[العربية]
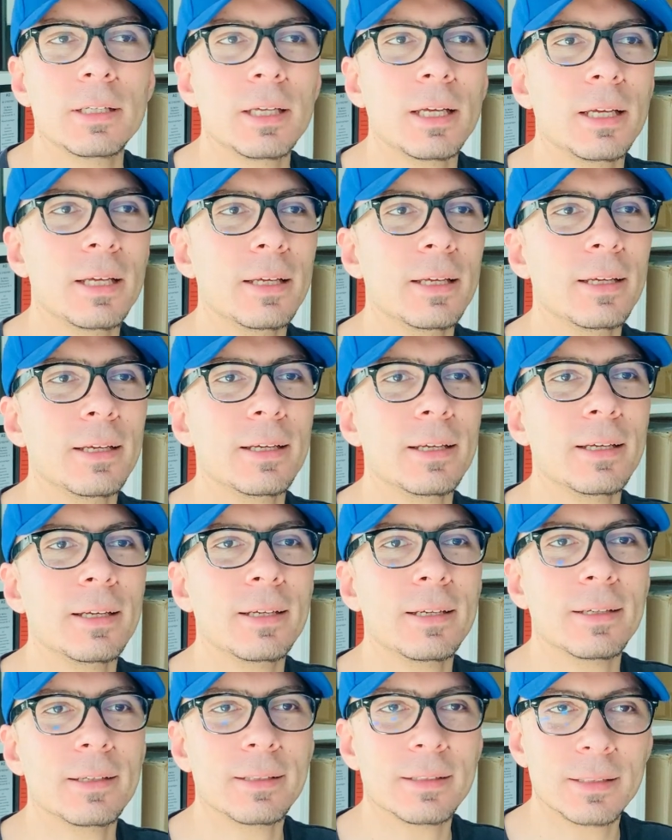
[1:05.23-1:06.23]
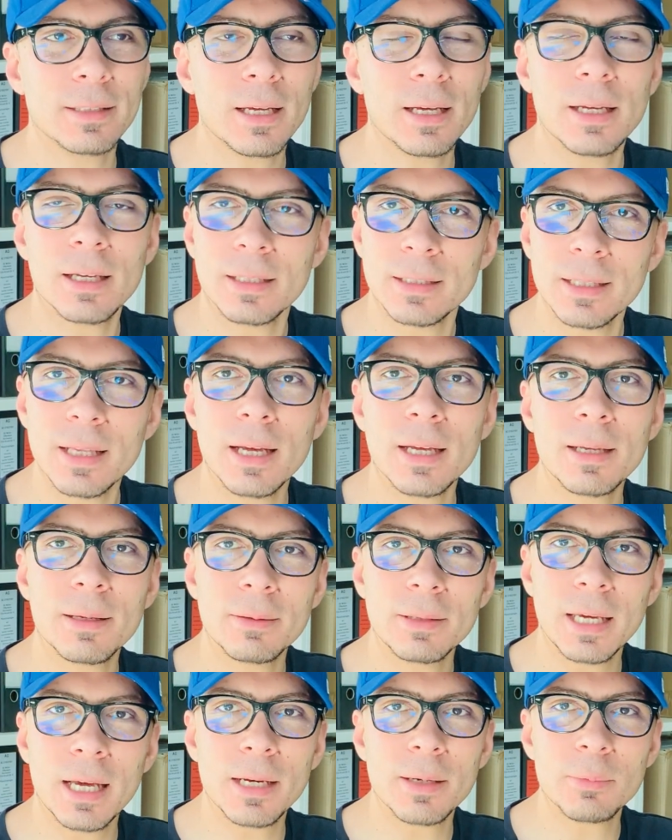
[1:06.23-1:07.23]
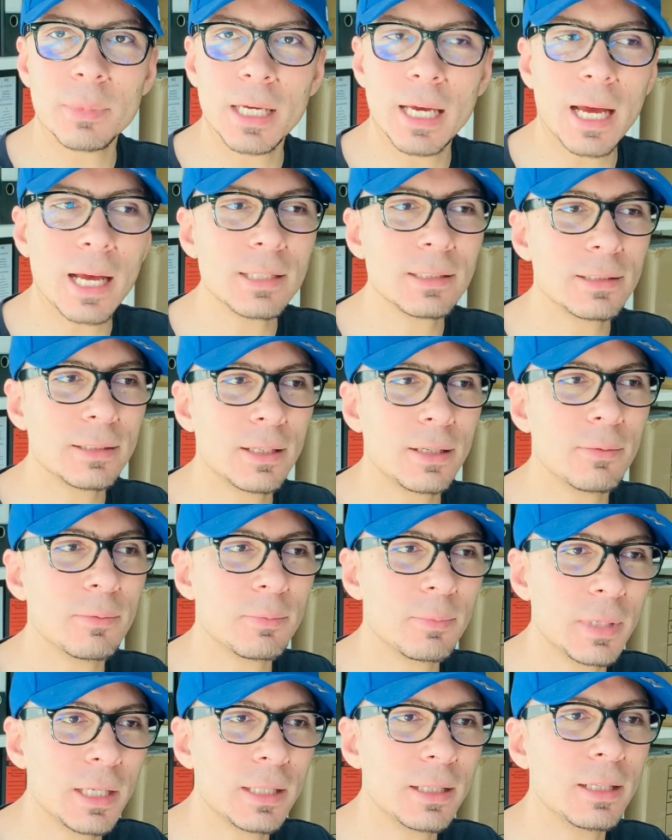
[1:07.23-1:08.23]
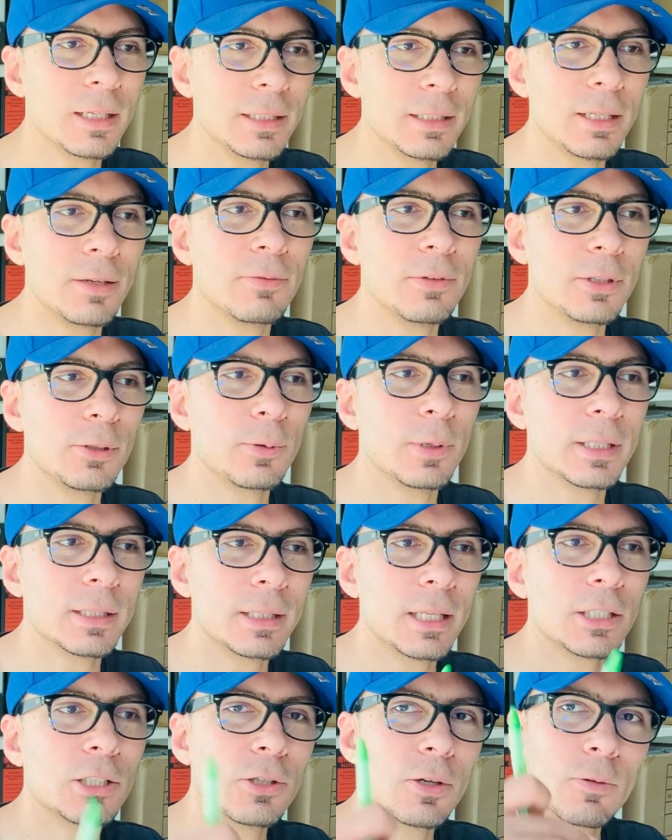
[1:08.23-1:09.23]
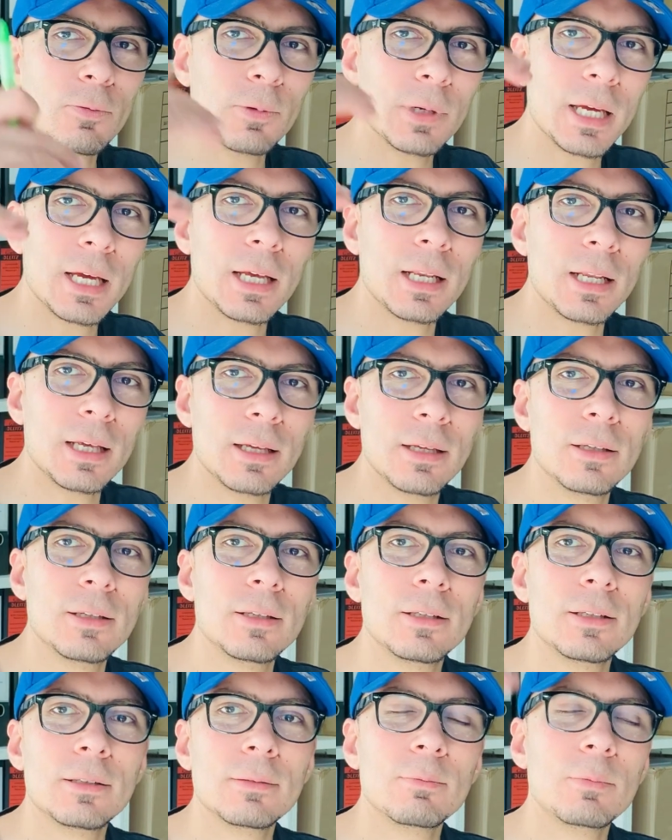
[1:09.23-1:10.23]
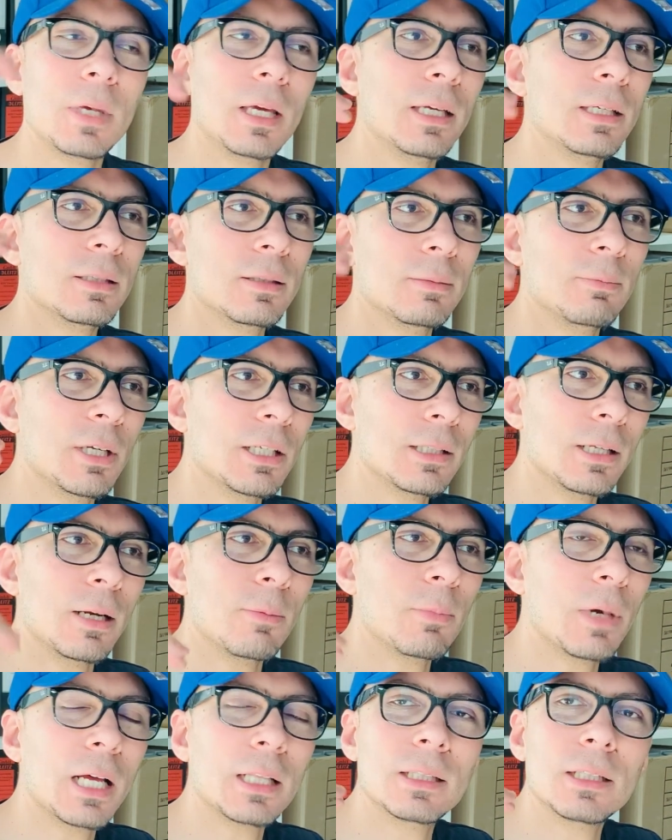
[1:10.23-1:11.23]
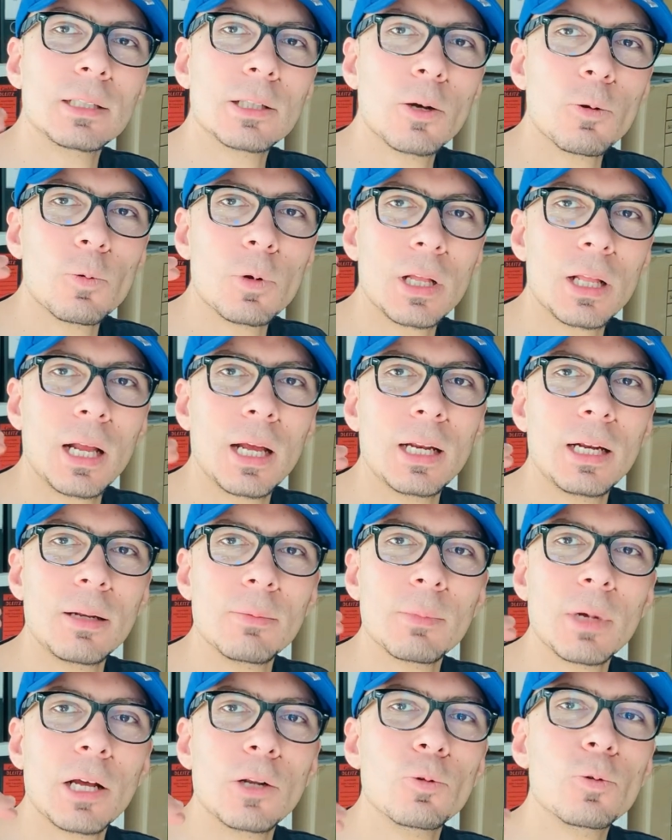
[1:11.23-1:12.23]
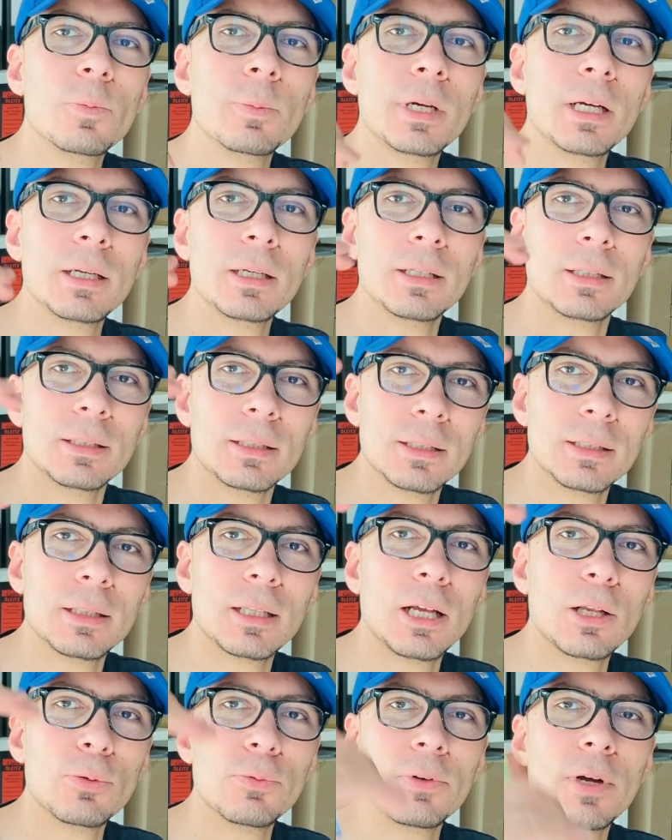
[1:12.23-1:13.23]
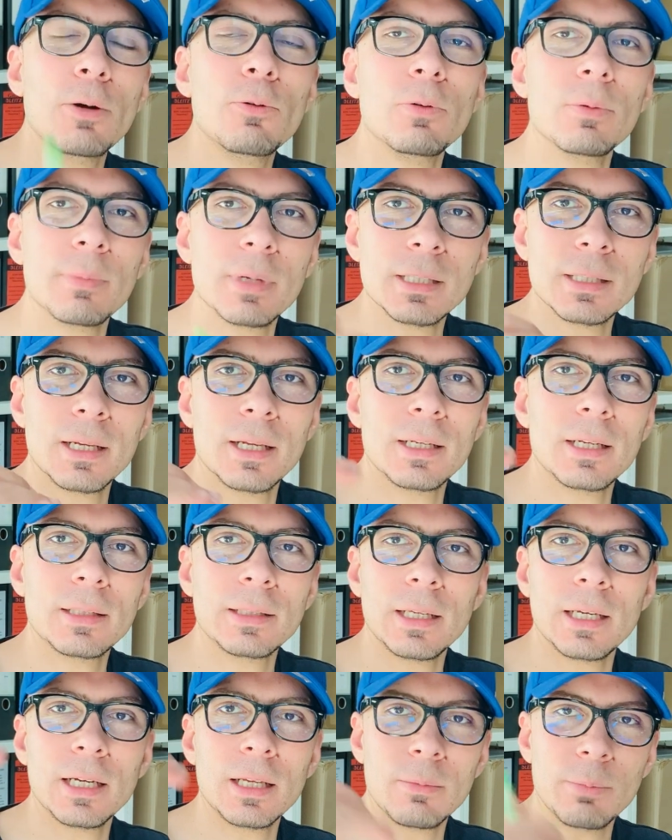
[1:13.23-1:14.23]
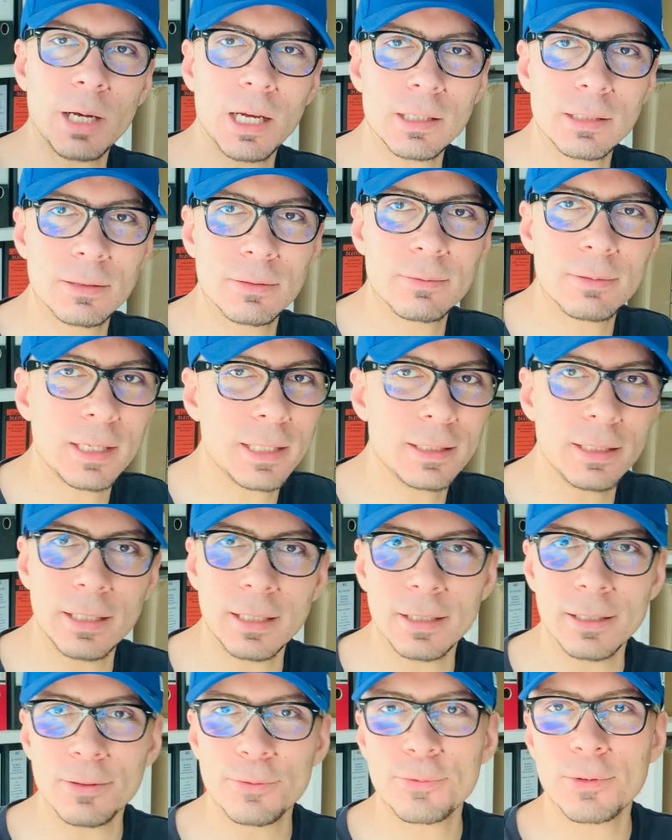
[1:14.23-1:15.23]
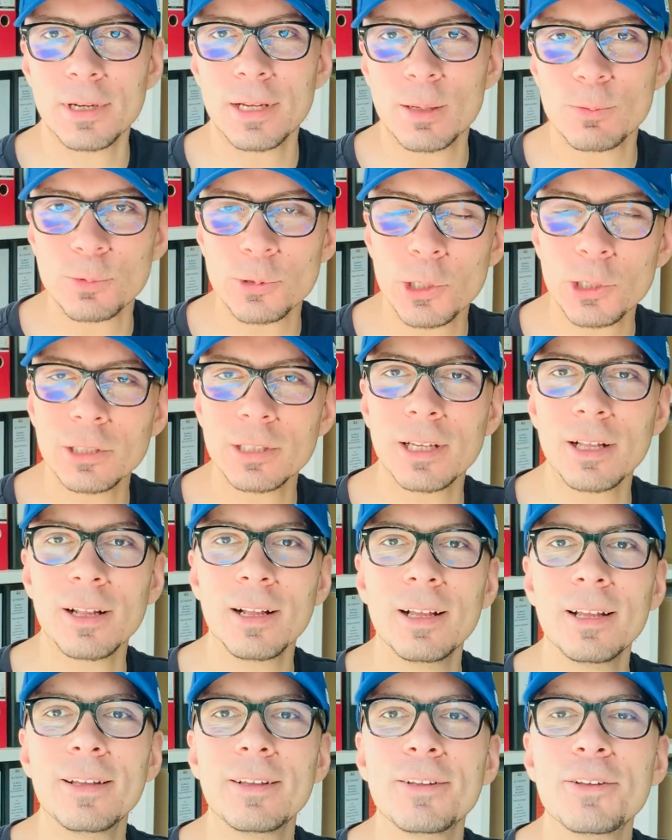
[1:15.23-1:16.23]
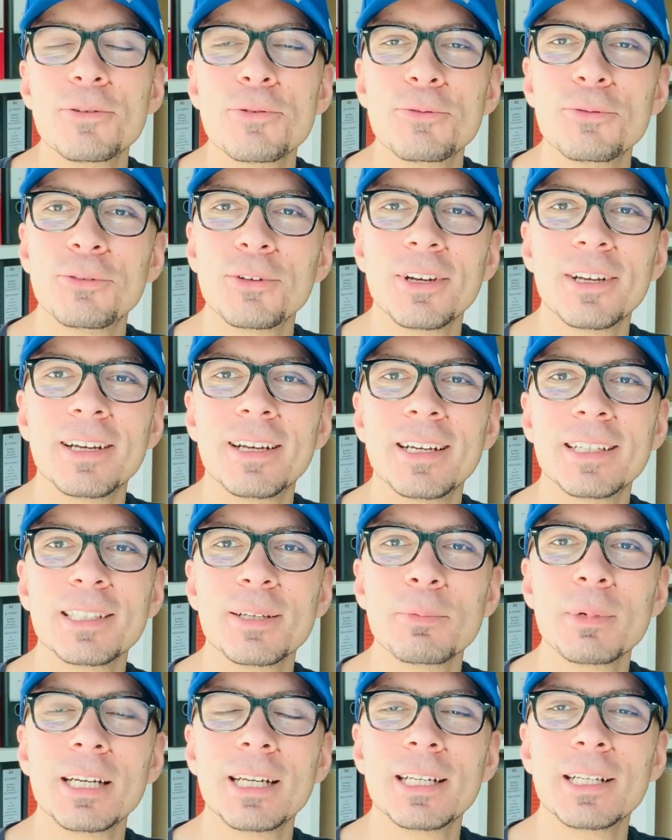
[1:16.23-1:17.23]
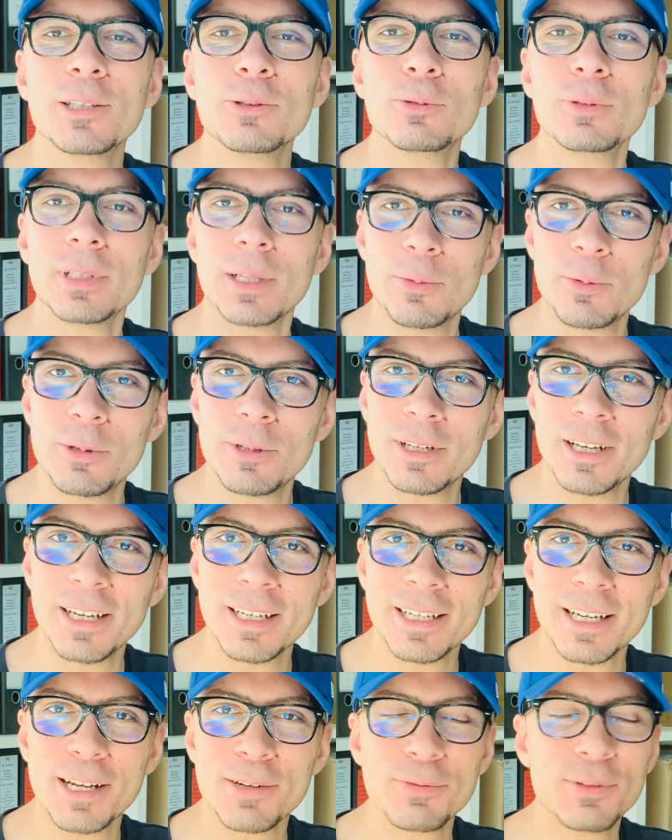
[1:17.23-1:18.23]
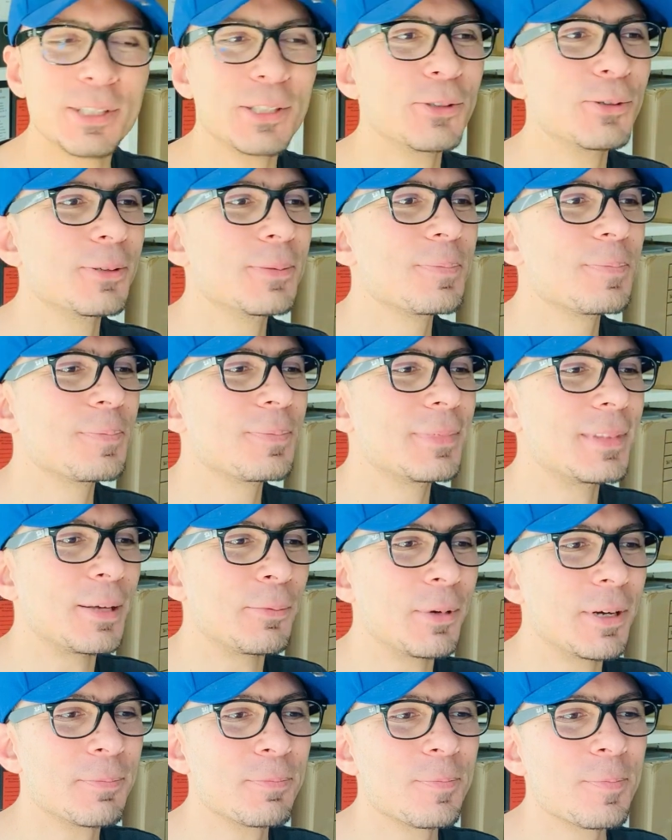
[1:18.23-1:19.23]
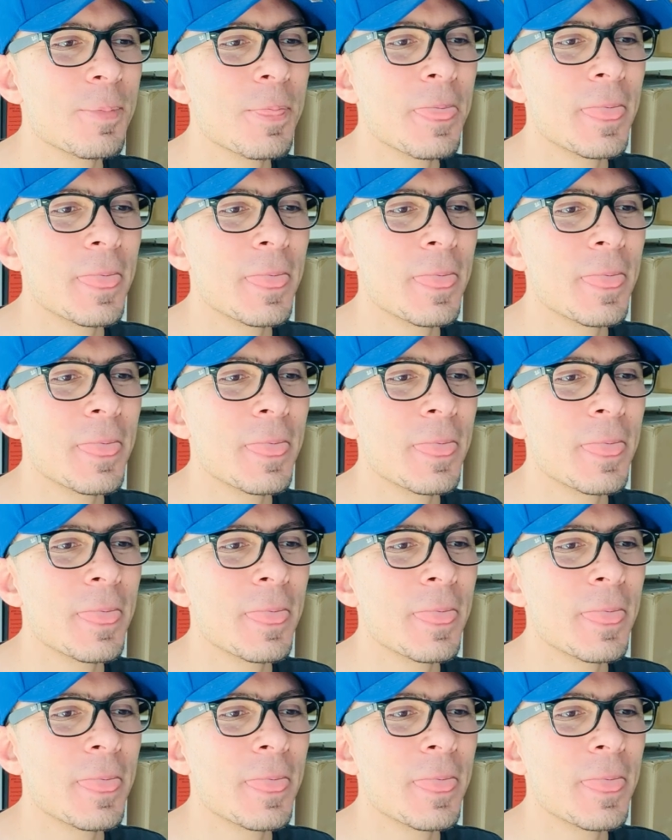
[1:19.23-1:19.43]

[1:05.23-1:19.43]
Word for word: آه، ده ده يعني بيحسن من ان الفيديو ينتشر ويعلى بحيث مثلا لما حد يدور على المعلومه يطلع له في اول مثلا نتائج البحث هي دي الفكره مش اكتر فاتمنى ان انتوا تعملوا لايك على الفيديو تمام